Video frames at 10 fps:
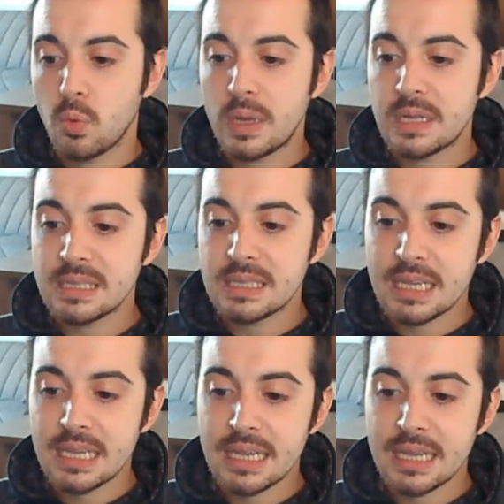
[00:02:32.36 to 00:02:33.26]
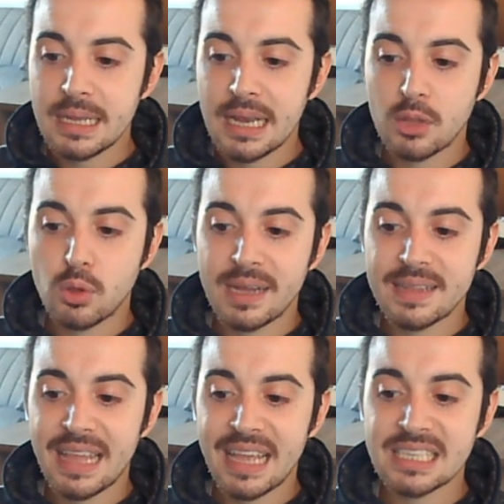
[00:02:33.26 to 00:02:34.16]
Quindi la
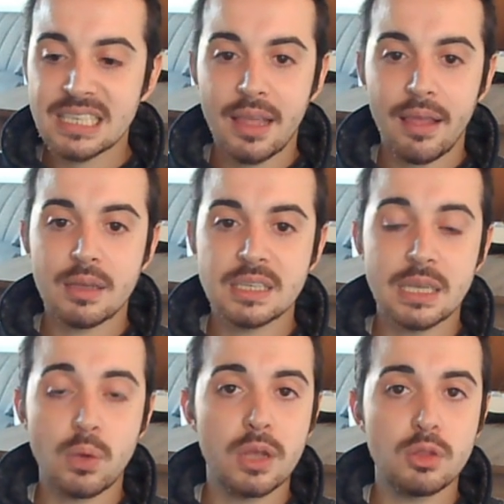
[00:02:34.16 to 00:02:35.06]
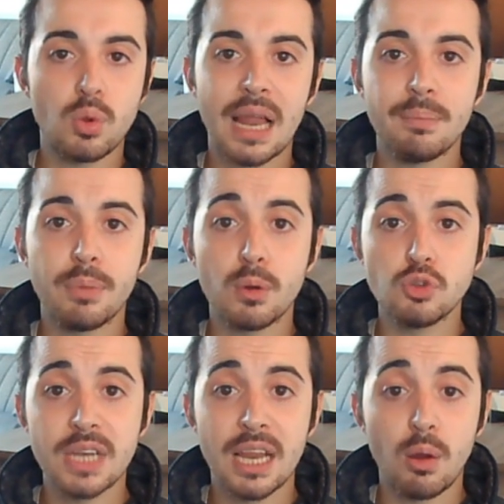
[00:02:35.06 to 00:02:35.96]
domanda è se seguendo
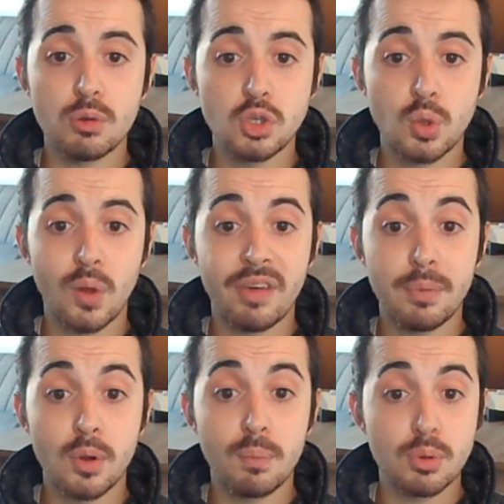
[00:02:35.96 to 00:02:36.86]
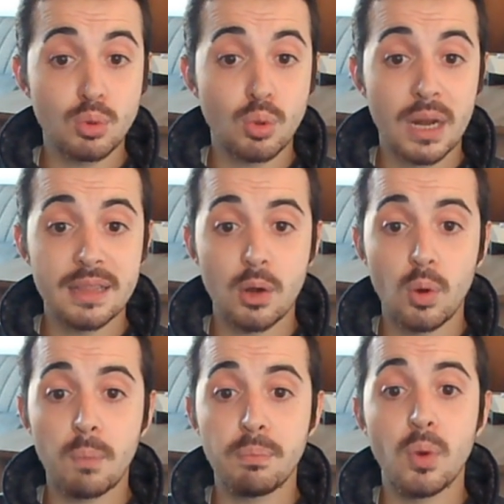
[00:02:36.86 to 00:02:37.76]
l'albero genealogico avrebbero potuto
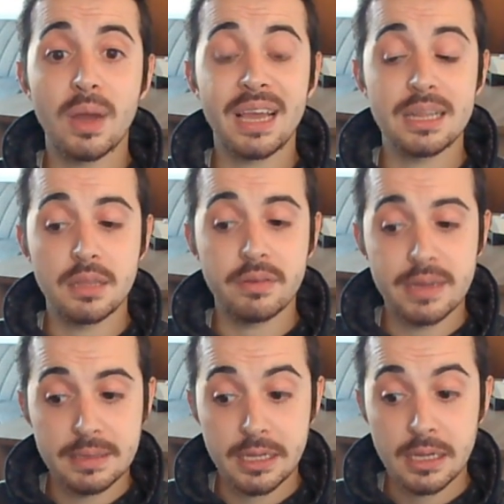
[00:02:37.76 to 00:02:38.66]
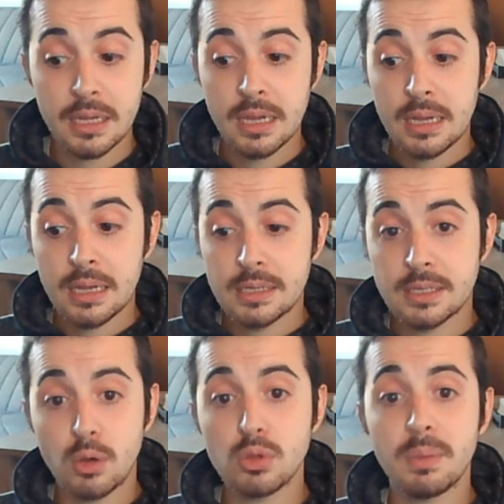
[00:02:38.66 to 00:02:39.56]
renderlo più accattivante.
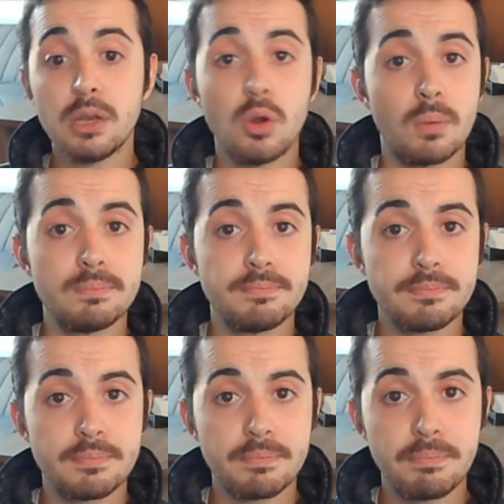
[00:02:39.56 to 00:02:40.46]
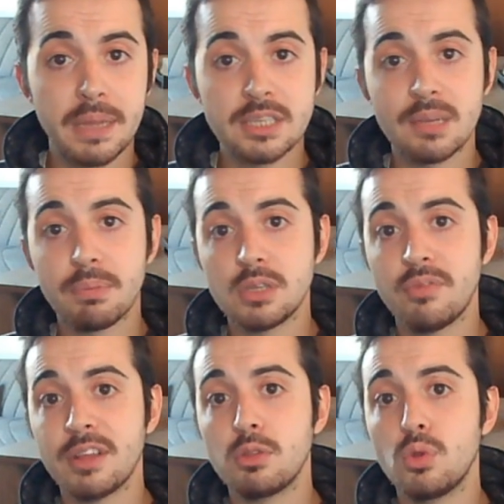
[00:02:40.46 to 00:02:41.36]
Secondo me no, per il
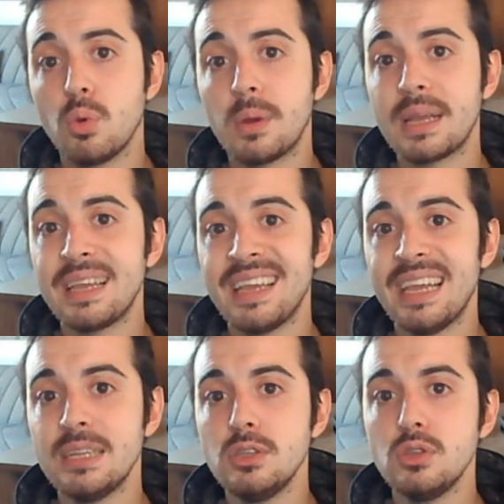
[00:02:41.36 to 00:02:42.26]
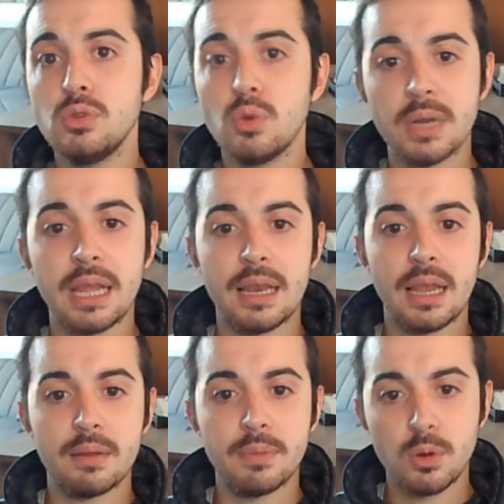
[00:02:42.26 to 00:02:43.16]
semplice fatto che non è
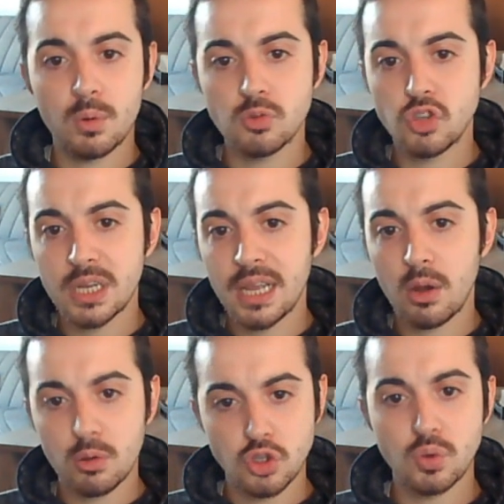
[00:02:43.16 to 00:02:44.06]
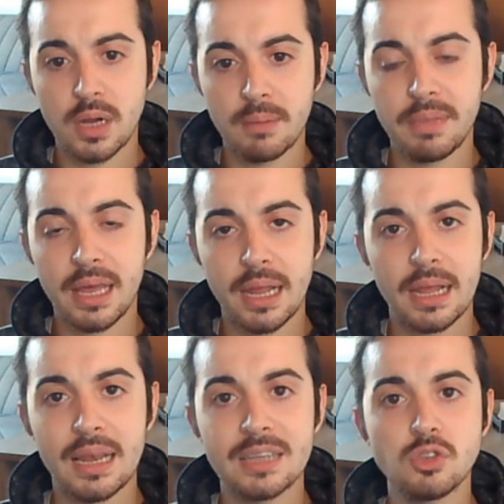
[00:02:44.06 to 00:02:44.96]
l'albero genealogico a
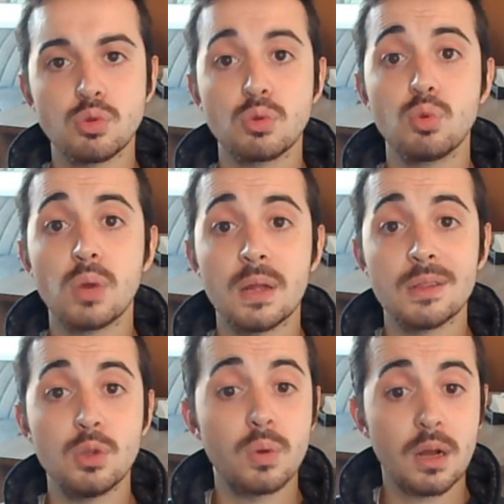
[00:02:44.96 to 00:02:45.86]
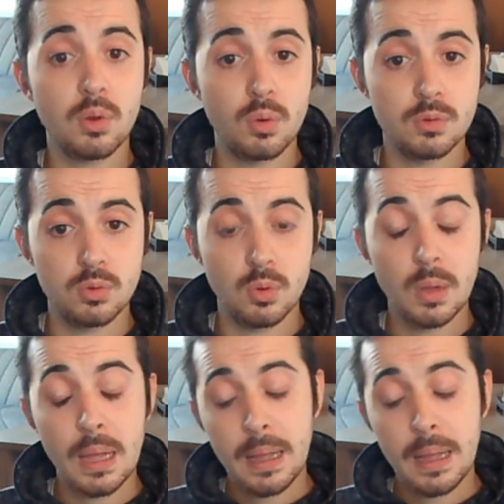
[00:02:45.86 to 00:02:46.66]
cambiare la struttura di un racconto,